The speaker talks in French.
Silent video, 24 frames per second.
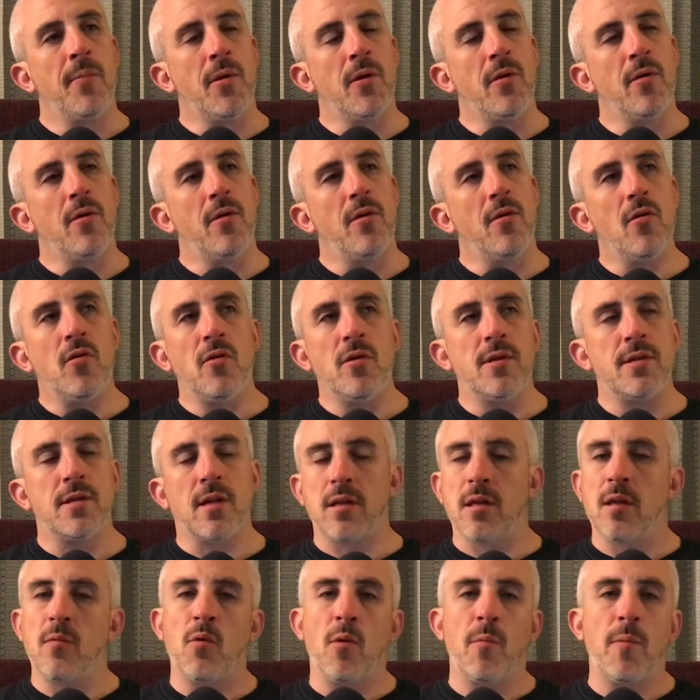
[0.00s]
n'est
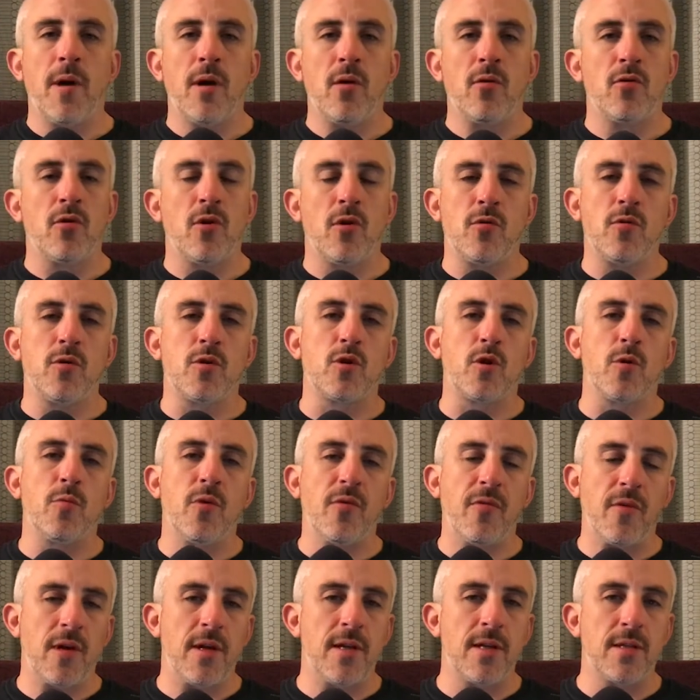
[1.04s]
certainement pas à la hauteur de ce que
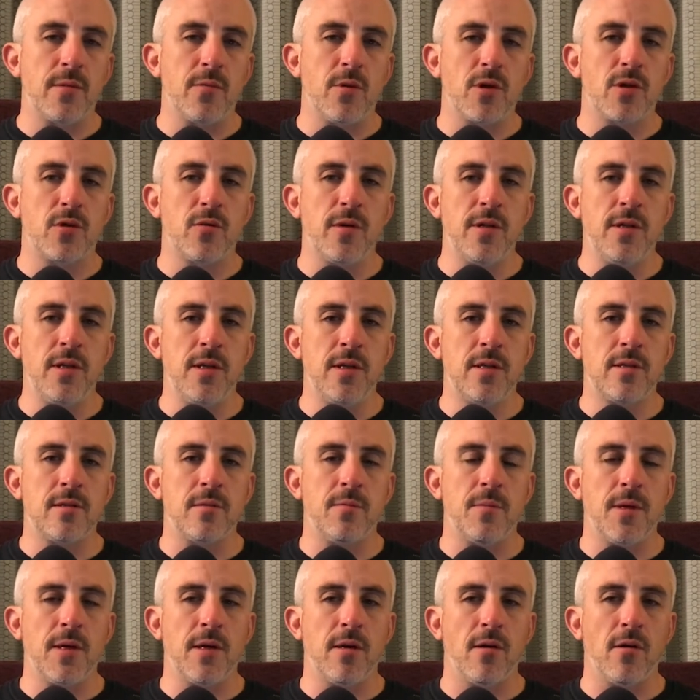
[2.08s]
peut faire la Xbox One
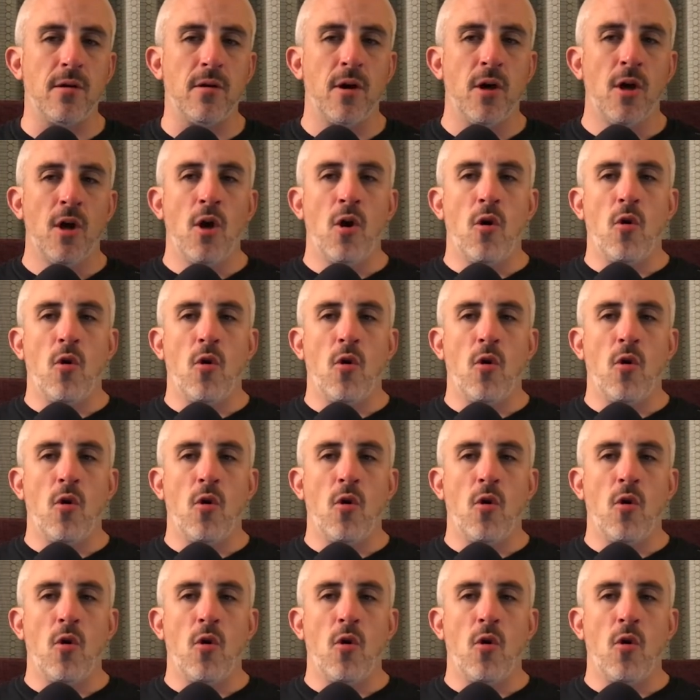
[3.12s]
X, mais euh,